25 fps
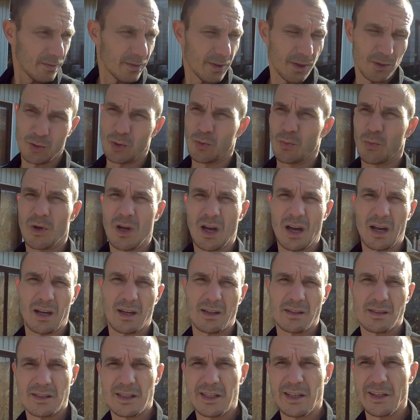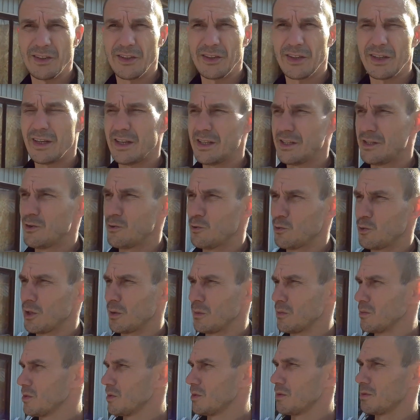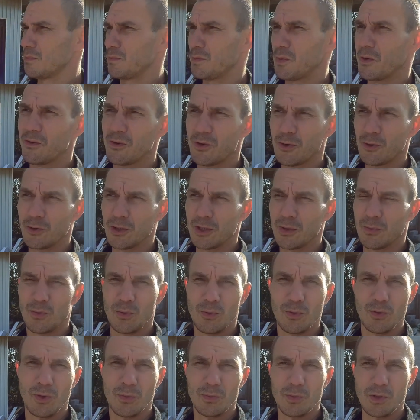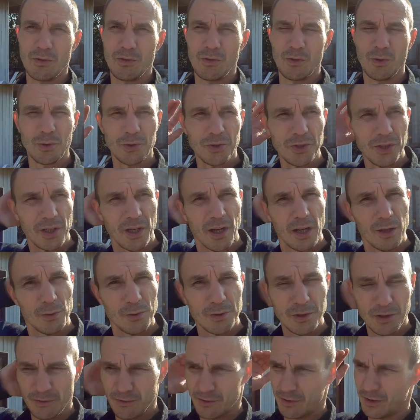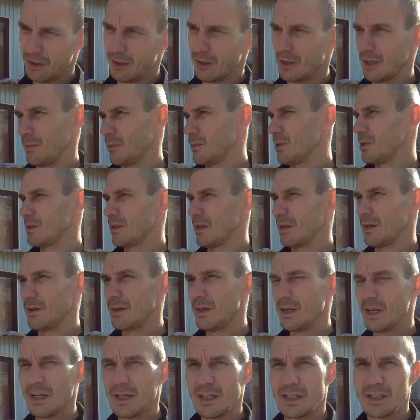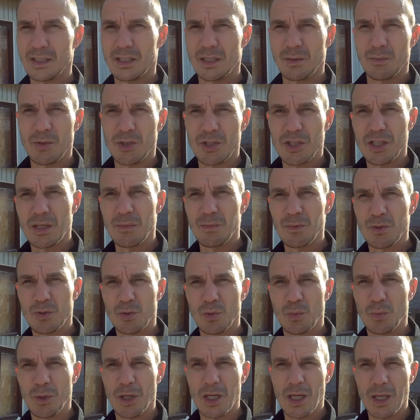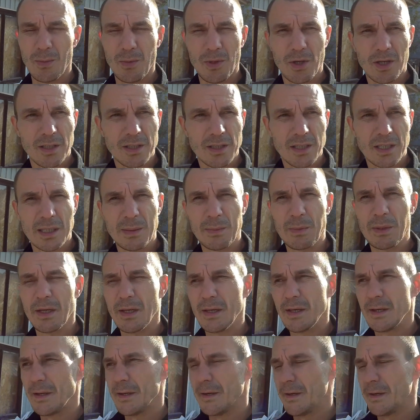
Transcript: о том, как сделать лестницу там с поворотным углом 90 градусов или там, не знаю, с забежными ступенями косыми.